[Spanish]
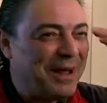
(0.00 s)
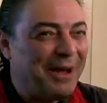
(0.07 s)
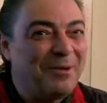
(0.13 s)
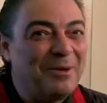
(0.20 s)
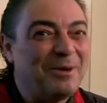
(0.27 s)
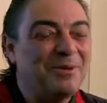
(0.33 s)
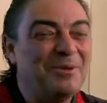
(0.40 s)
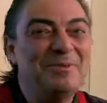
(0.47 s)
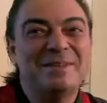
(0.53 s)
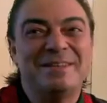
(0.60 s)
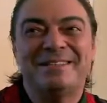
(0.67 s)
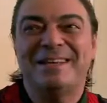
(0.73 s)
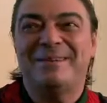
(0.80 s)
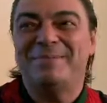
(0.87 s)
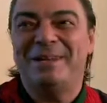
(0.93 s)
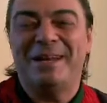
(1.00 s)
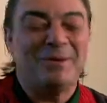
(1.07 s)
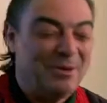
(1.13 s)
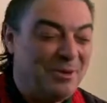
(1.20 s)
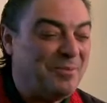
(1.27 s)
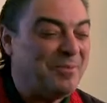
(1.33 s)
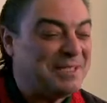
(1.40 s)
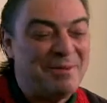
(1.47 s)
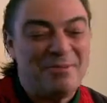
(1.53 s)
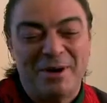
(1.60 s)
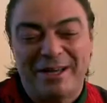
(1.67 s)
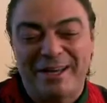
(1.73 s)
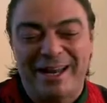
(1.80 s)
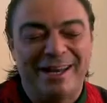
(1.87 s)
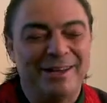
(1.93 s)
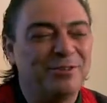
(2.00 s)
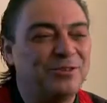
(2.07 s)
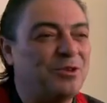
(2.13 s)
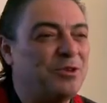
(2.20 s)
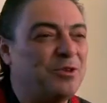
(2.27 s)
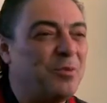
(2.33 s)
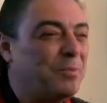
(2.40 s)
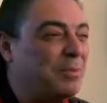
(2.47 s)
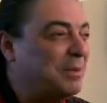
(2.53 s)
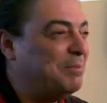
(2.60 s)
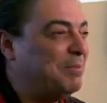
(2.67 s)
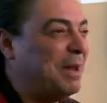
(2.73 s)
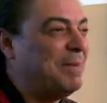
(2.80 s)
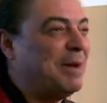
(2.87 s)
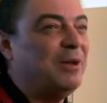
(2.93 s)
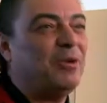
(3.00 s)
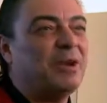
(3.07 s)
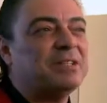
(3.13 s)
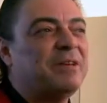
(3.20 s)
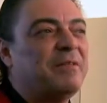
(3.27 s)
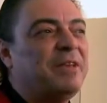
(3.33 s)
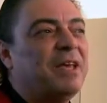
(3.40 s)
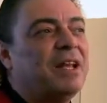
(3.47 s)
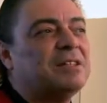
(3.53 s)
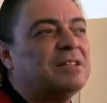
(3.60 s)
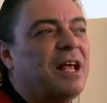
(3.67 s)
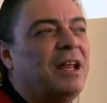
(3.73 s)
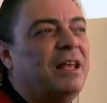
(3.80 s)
Ahora cuando me decía Pilar, cuando empezamos a crear esto y yo le bailo la sevillana esa